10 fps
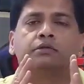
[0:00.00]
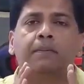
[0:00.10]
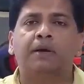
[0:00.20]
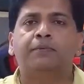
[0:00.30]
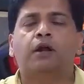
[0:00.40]

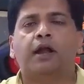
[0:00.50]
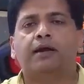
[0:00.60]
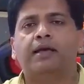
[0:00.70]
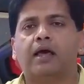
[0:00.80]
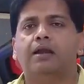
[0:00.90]
सिंपली पुरानी
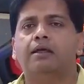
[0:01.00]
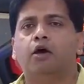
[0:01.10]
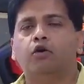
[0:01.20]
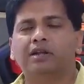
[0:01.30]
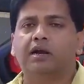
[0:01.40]
लाइट निकालनी
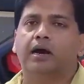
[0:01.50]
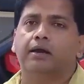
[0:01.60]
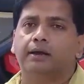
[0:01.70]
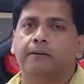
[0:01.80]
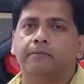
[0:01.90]
है और ये
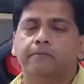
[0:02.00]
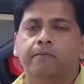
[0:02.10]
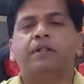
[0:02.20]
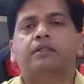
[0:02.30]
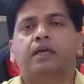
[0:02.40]
लगानी है ये